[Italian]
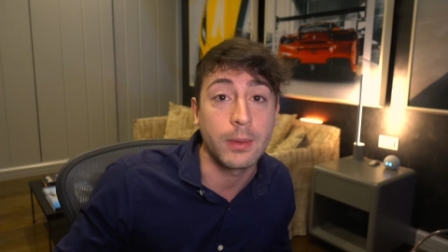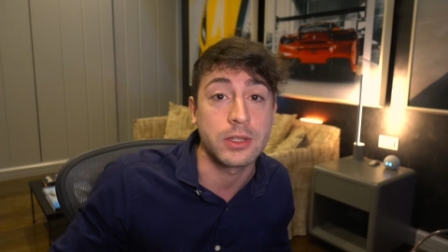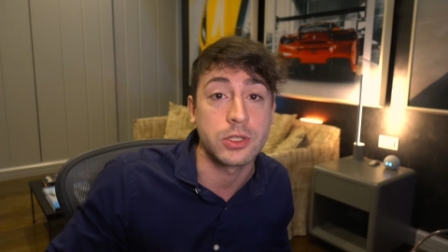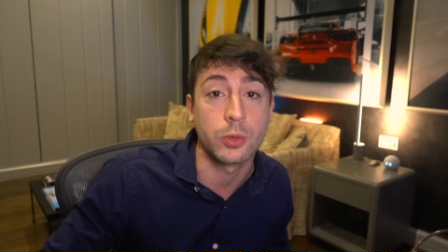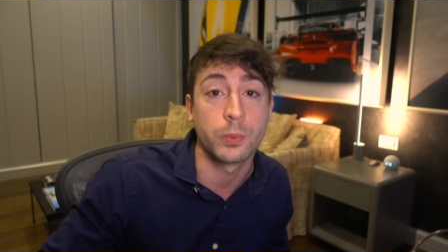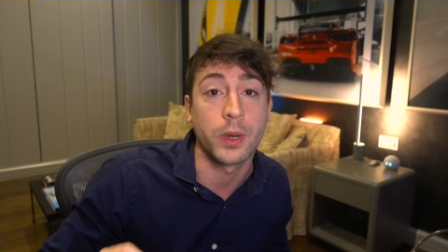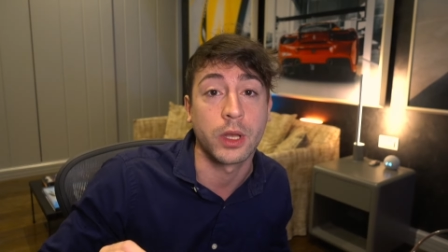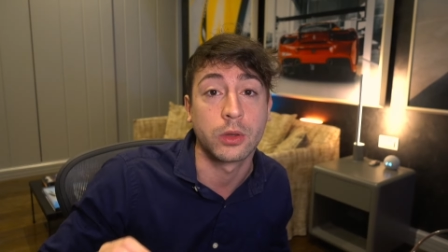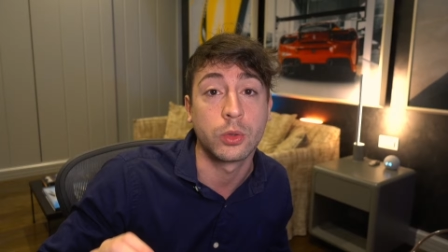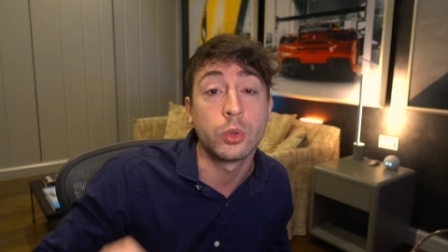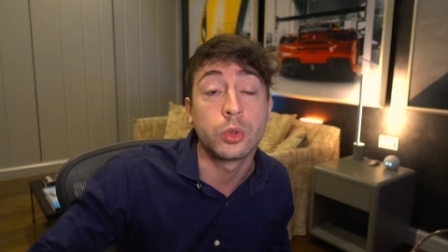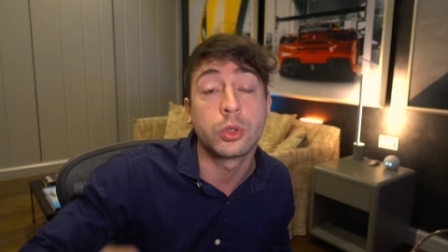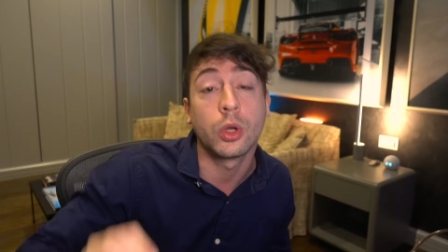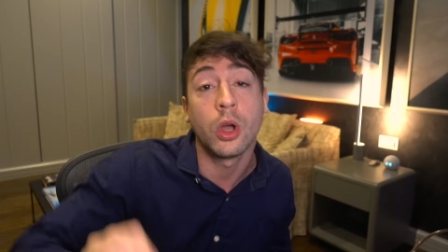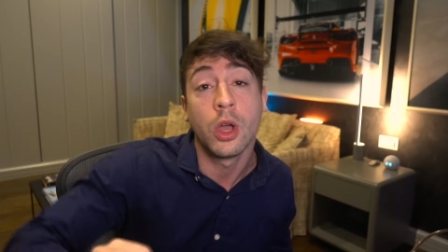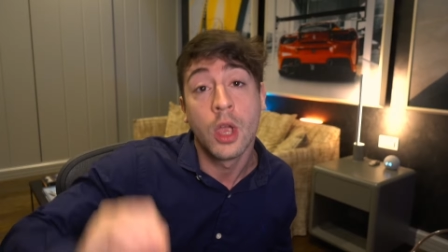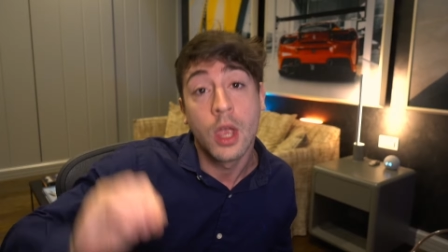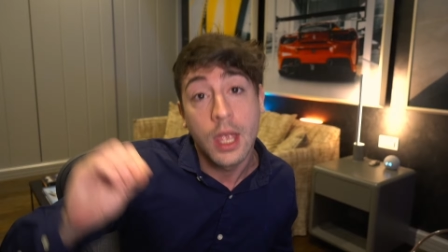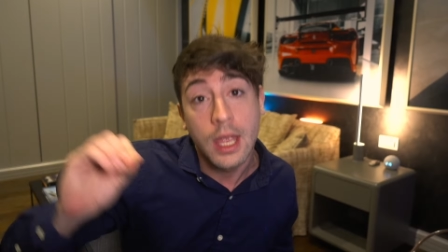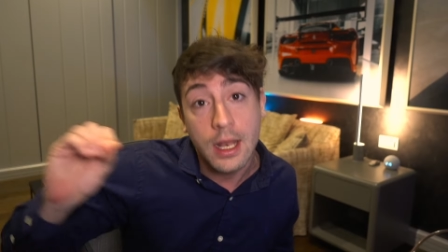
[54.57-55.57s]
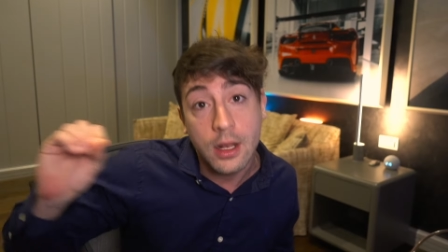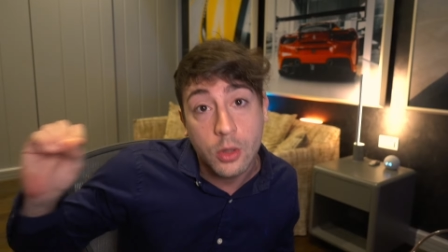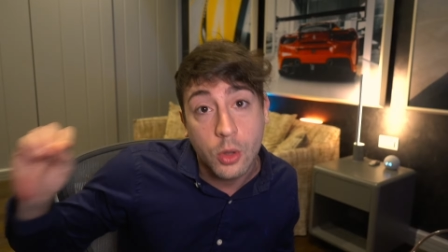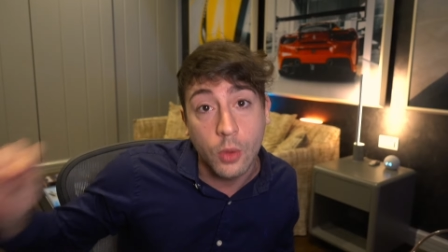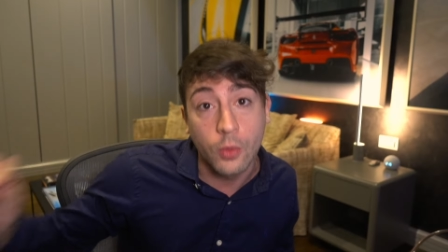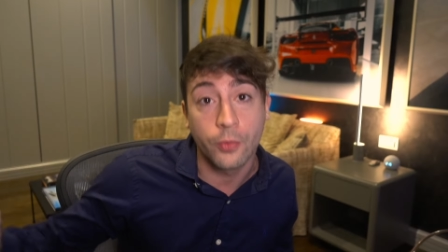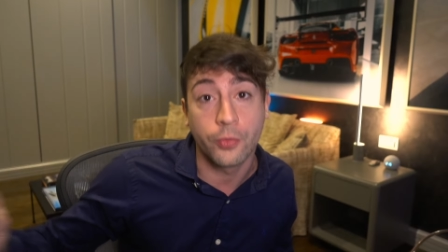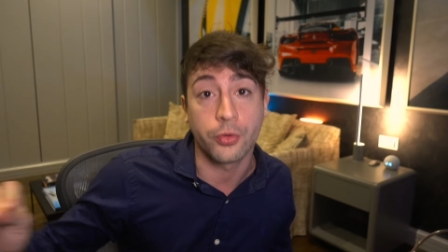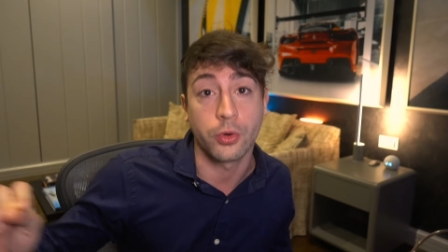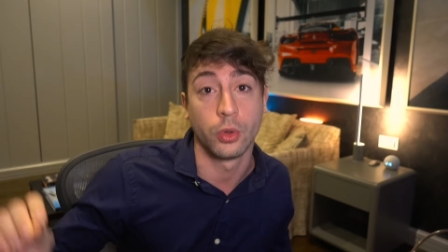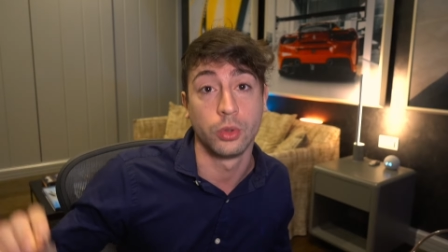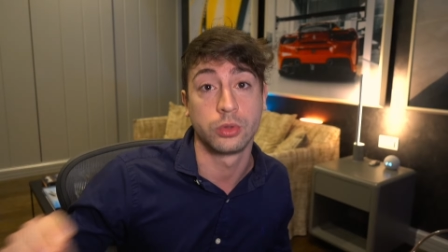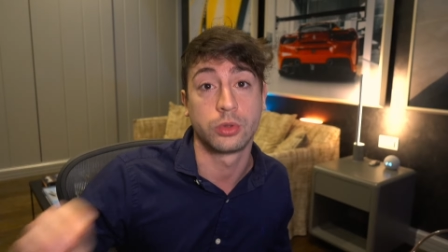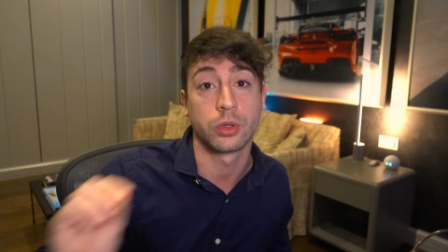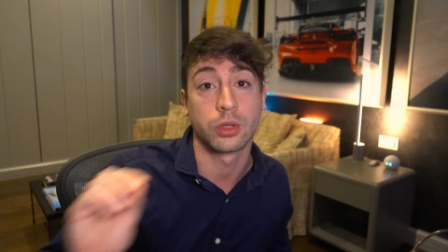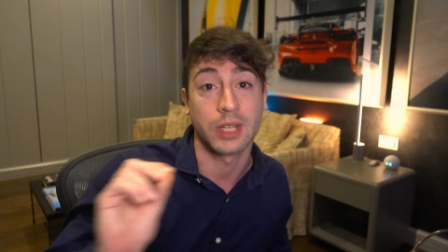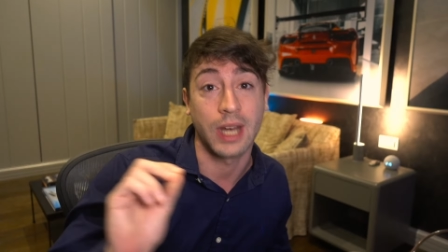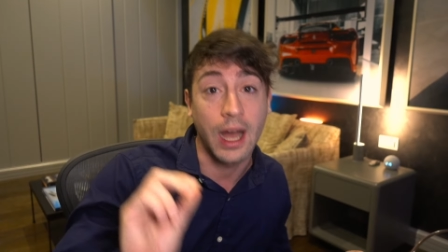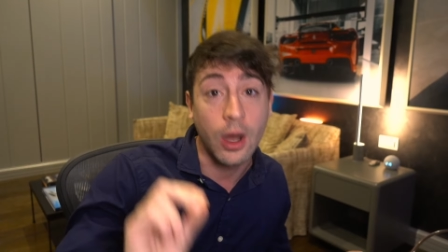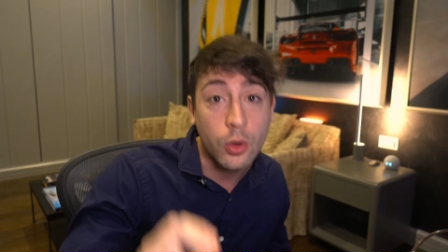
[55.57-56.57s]
ma soprattutto il
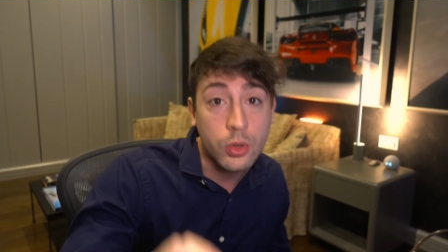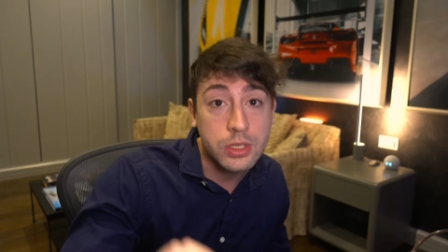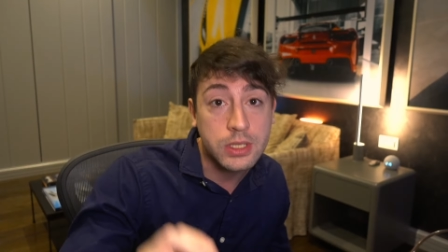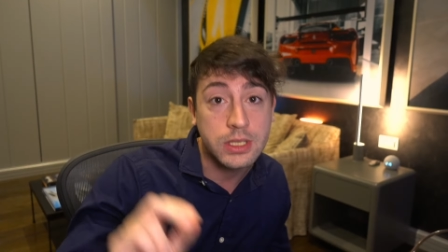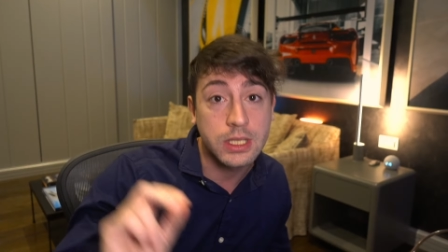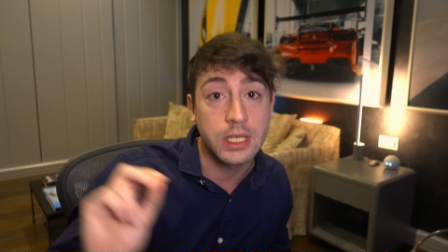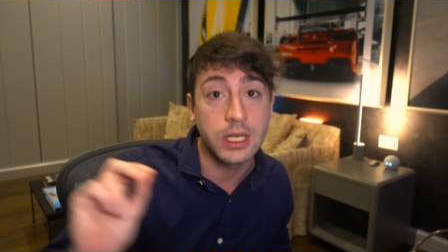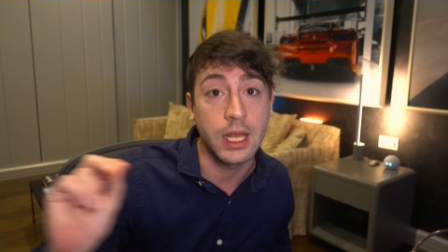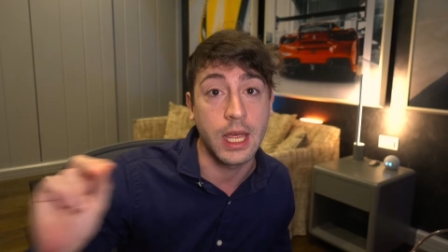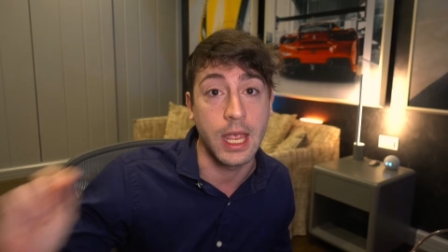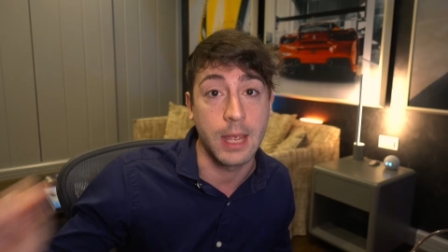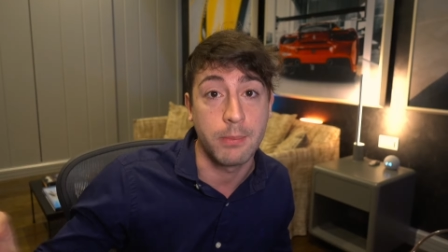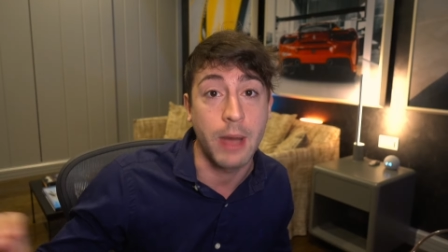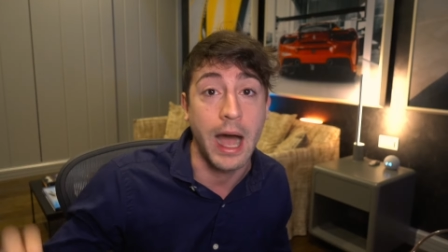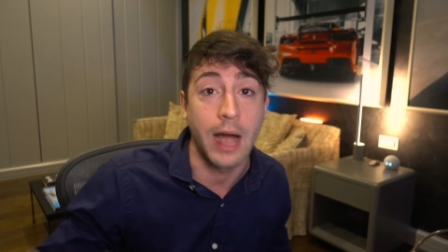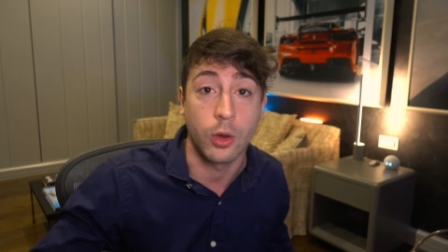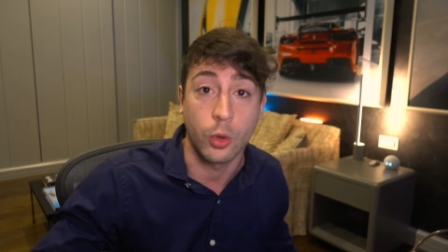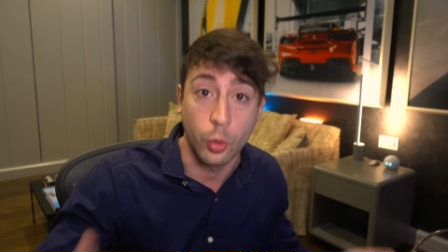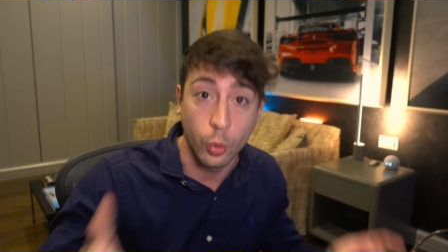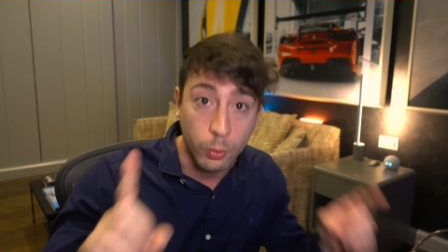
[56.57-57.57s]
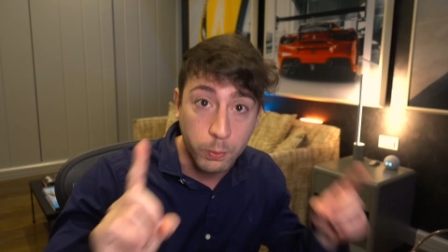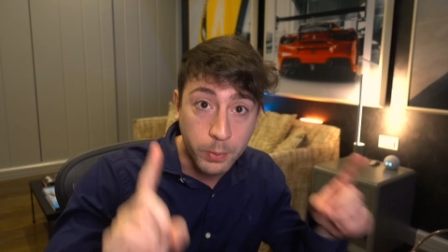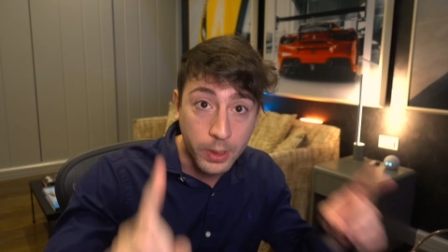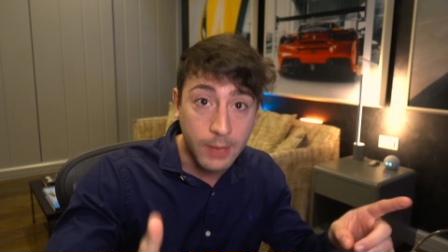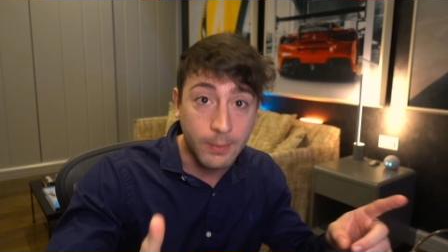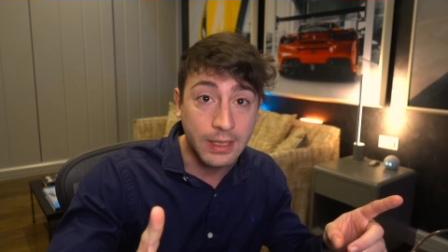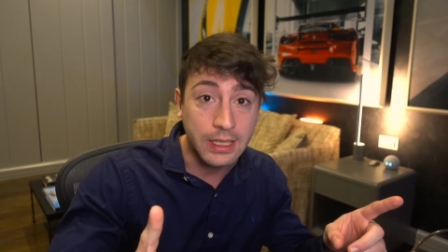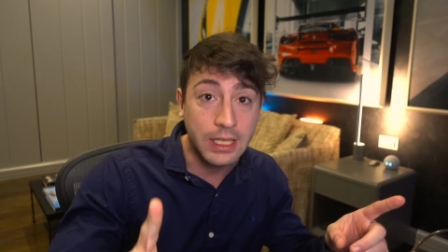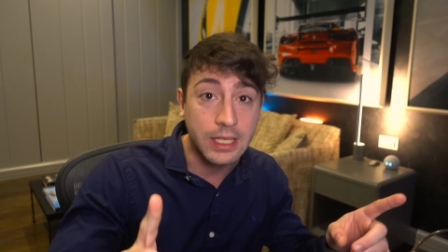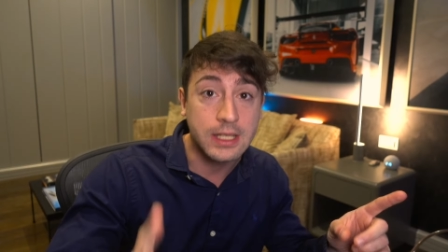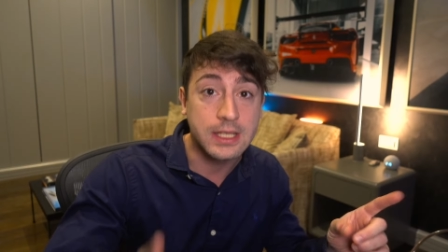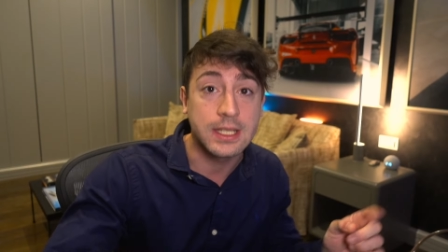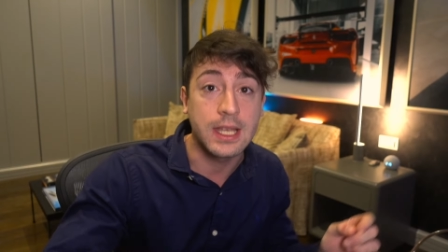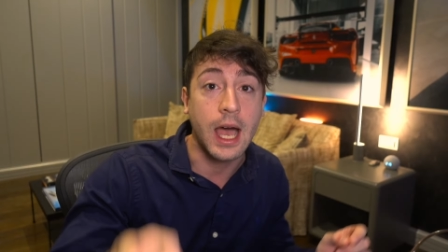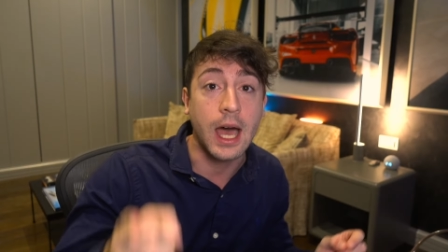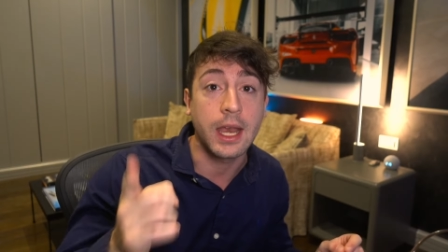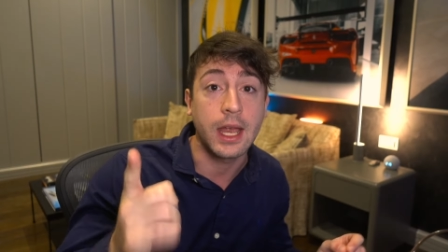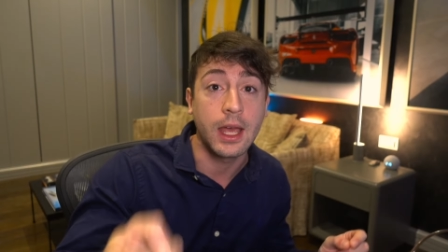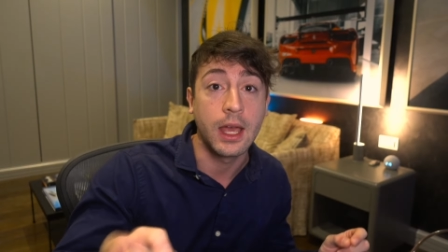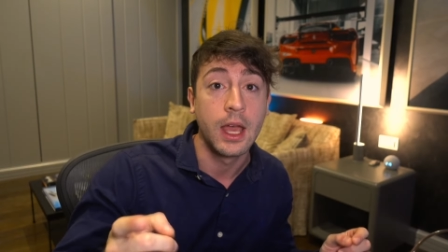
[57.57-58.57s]
confronto tra Austin e Baku. Prima di
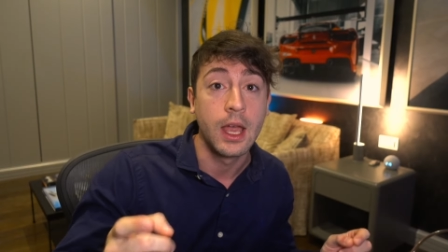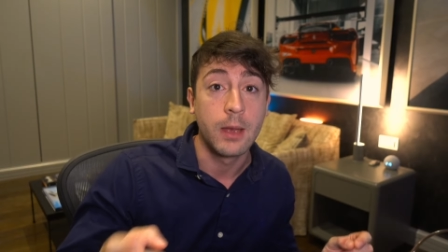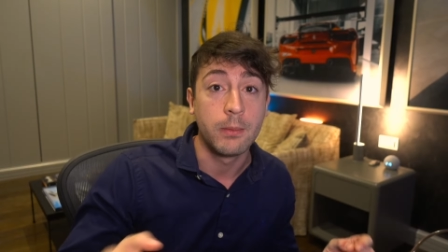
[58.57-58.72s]
iniziare